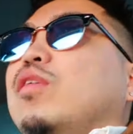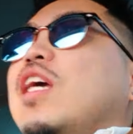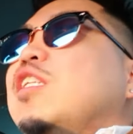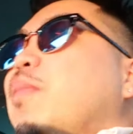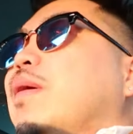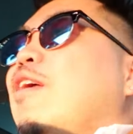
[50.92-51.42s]

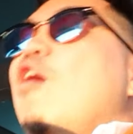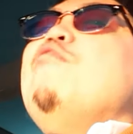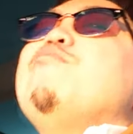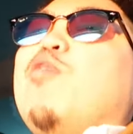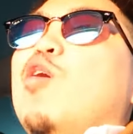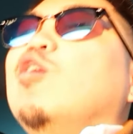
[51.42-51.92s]
today's Monday,
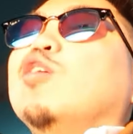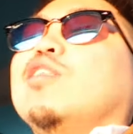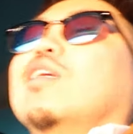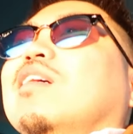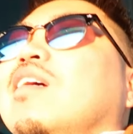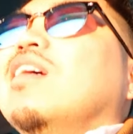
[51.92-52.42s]
of
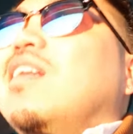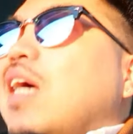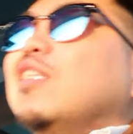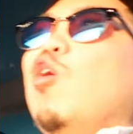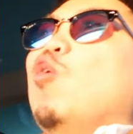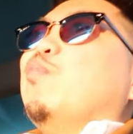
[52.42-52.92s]
course,
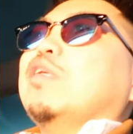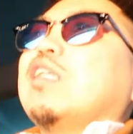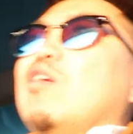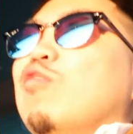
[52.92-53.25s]
nasa office